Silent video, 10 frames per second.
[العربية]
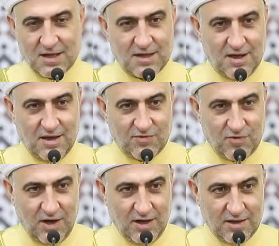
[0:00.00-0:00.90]
كنت اعرف
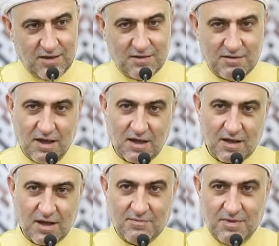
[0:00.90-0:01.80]
واحد
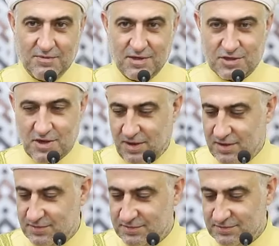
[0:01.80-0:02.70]
كان معي بالجامعه
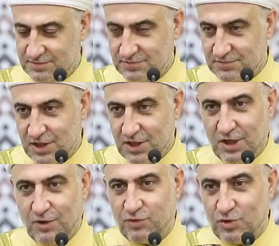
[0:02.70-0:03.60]

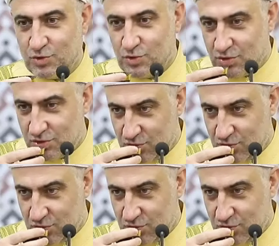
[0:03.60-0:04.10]
يلف ويدور